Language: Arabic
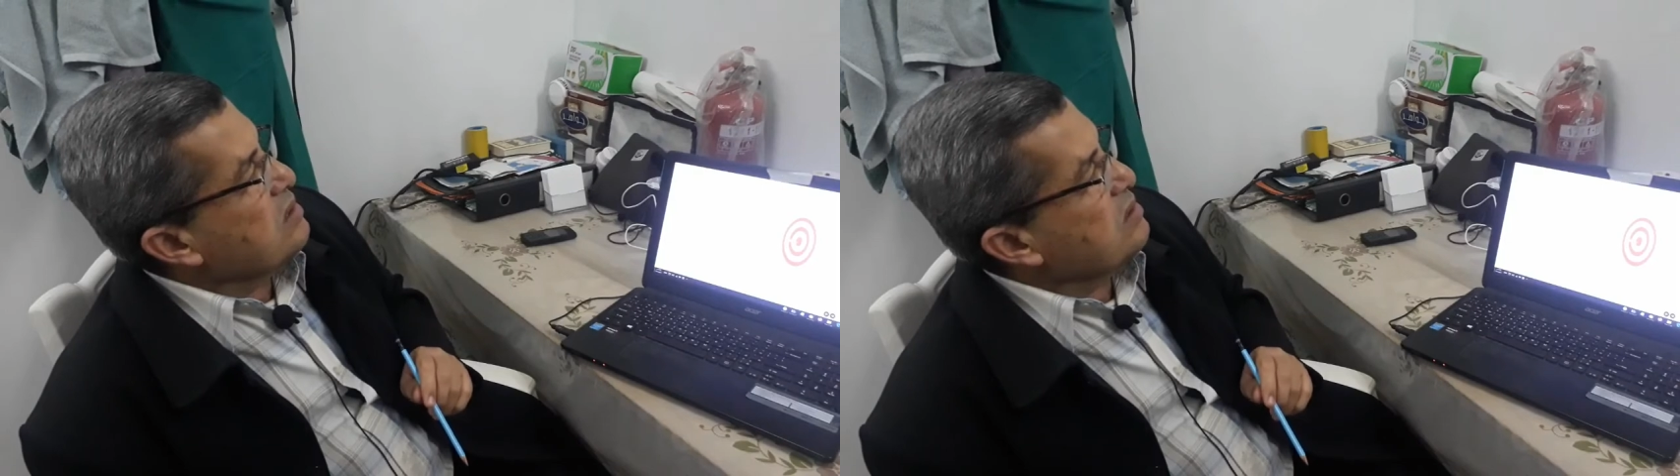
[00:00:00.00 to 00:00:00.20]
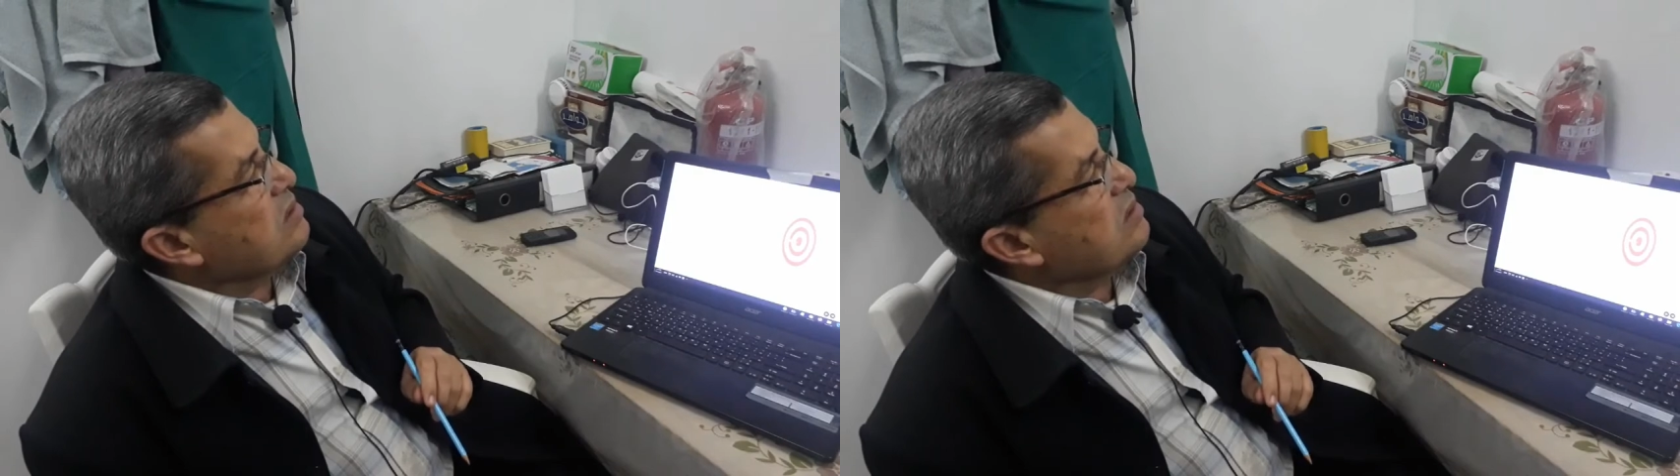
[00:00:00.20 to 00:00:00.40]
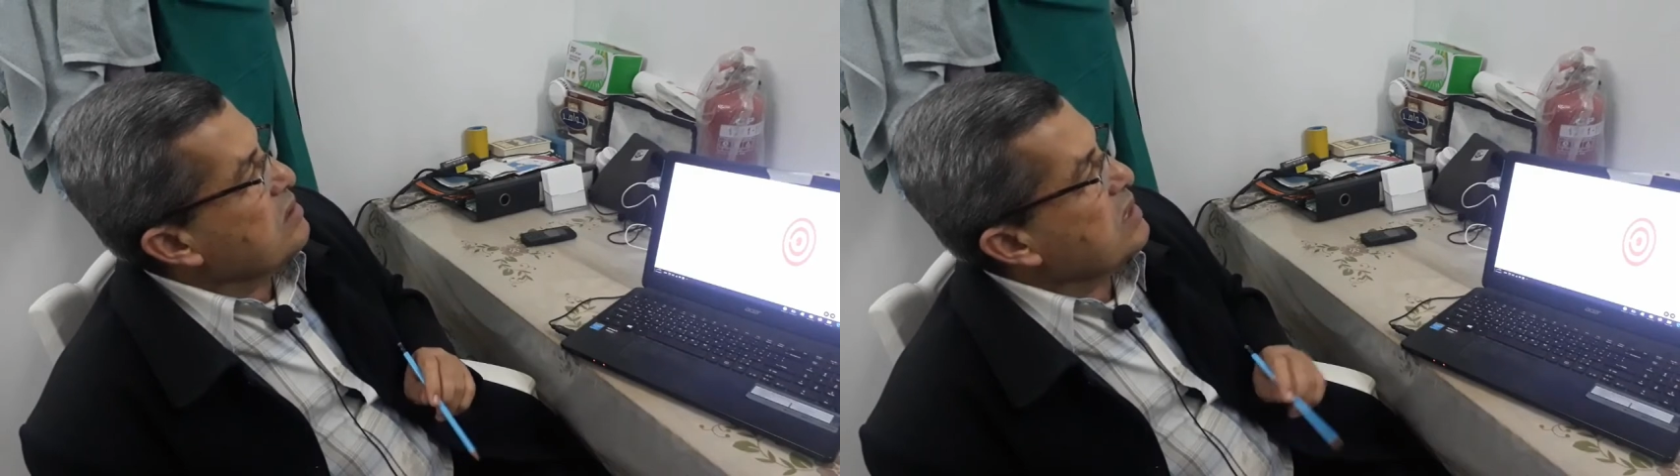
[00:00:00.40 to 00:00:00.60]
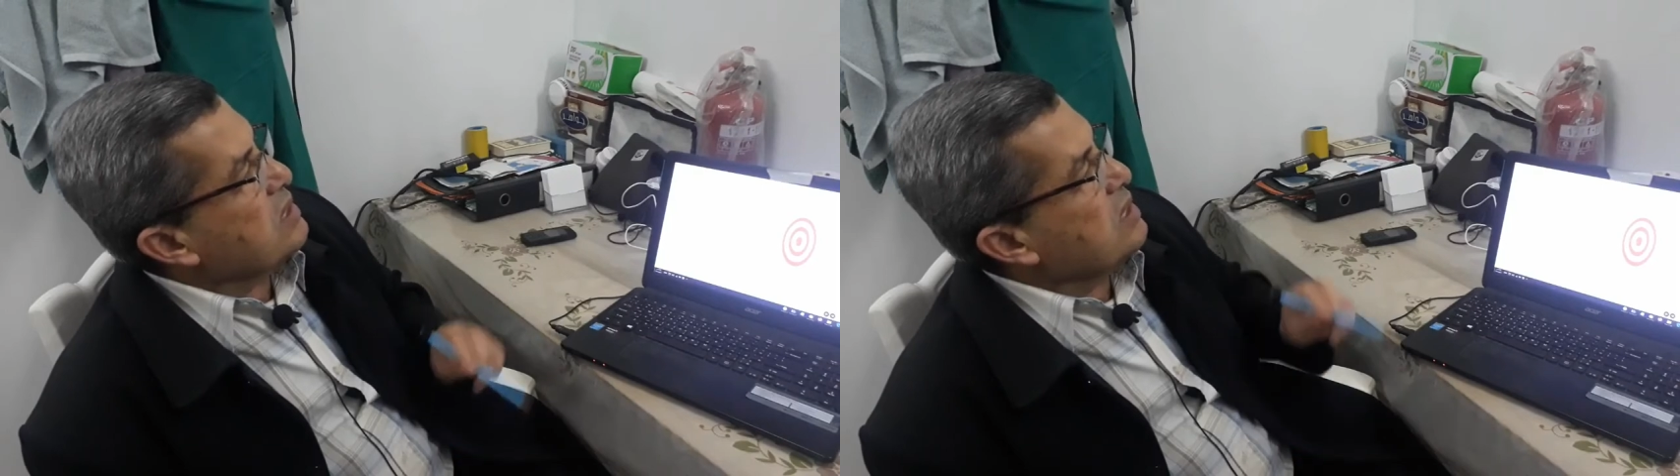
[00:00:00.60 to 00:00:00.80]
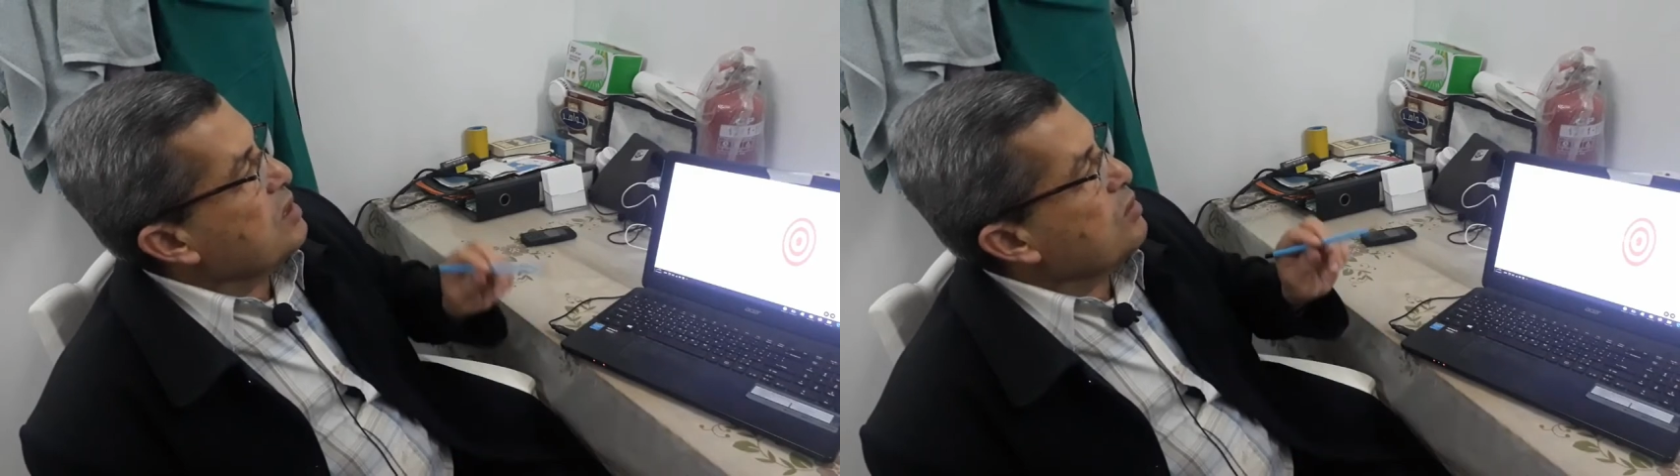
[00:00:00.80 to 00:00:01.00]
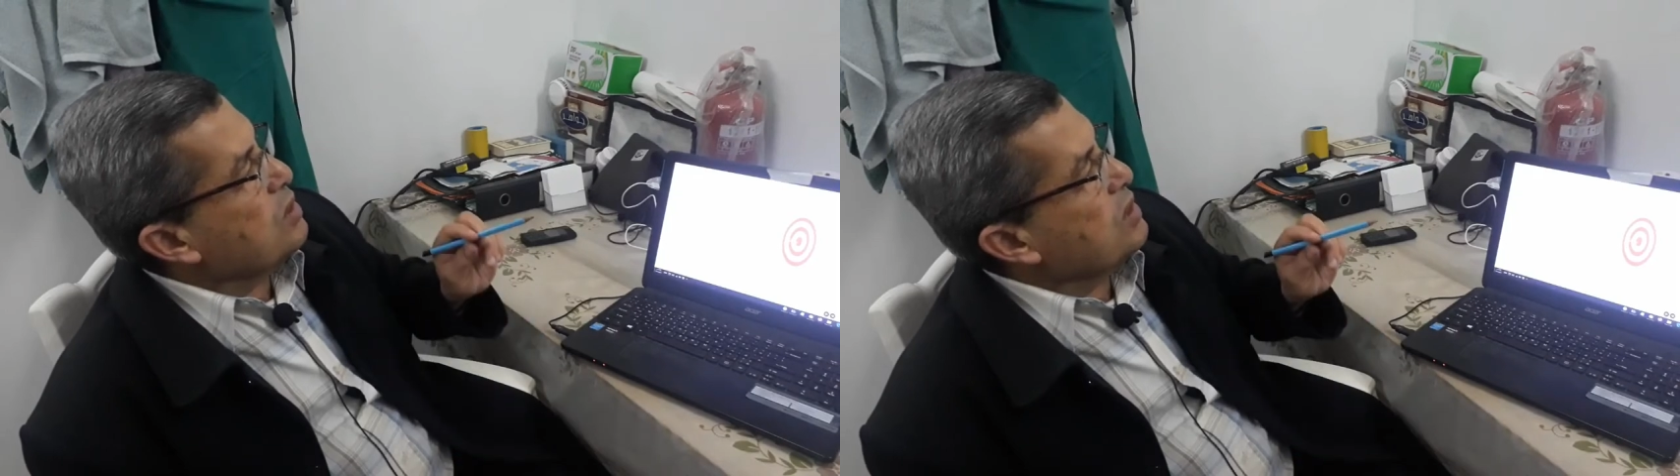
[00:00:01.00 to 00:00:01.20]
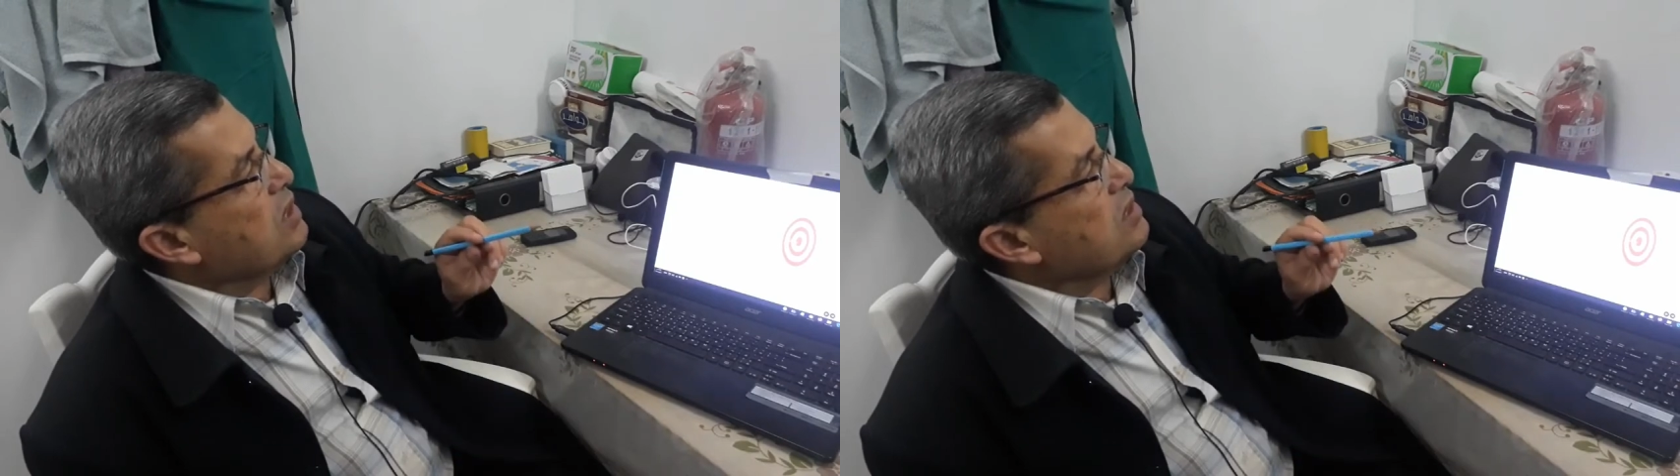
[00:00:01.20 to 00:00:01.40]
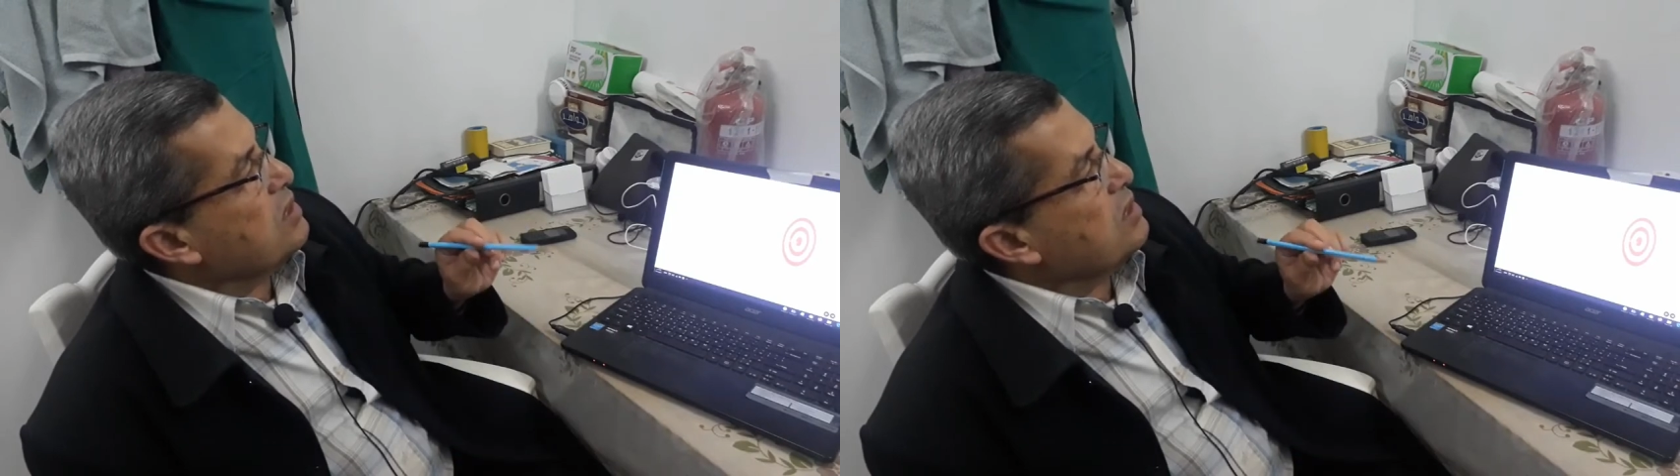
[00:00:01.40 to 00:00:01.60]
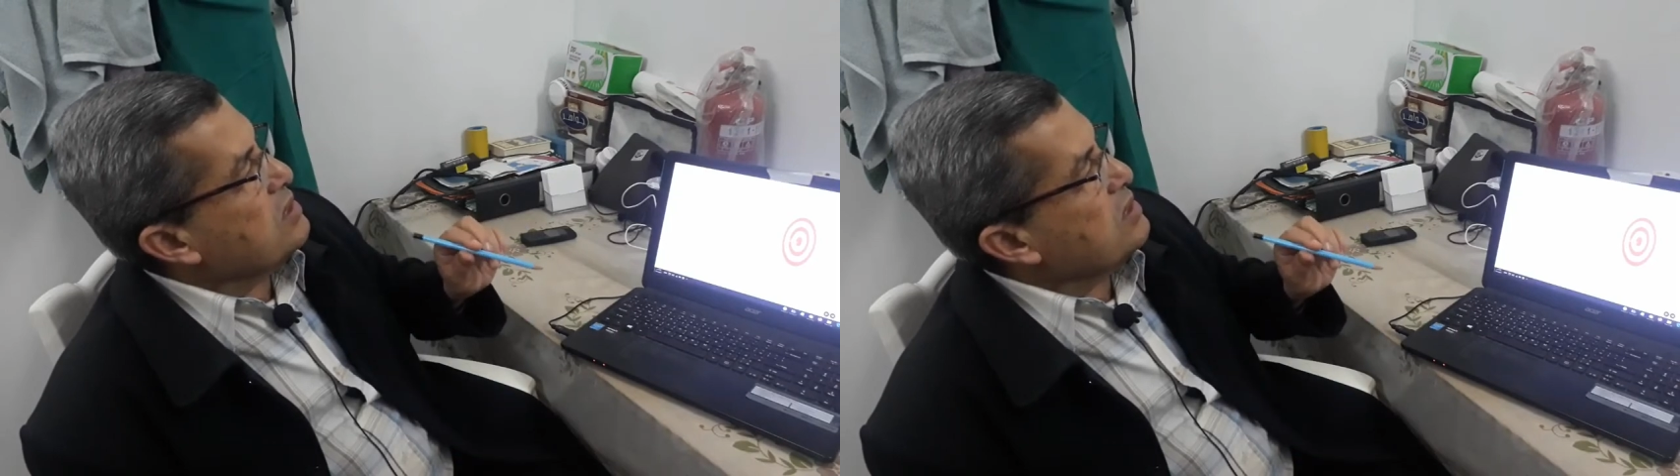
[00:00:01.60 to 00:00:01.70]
انه انا يعني